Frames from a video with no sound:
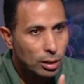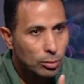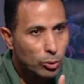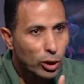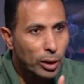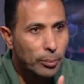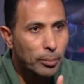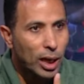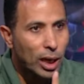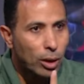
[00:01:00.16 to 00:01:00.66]

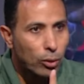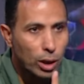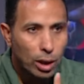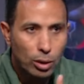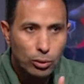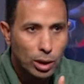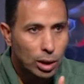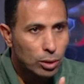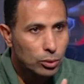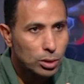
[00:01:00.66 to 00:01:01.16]
مهم قوي
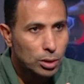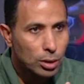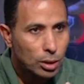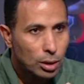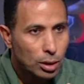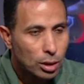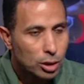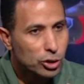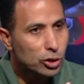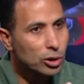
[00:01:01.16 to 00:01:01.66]
قوي قوي
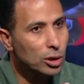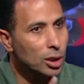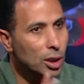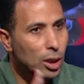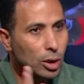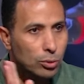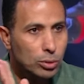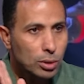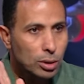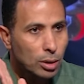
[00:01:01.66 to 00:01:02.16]

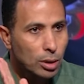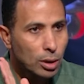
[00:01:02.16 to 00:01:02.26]
الشناوي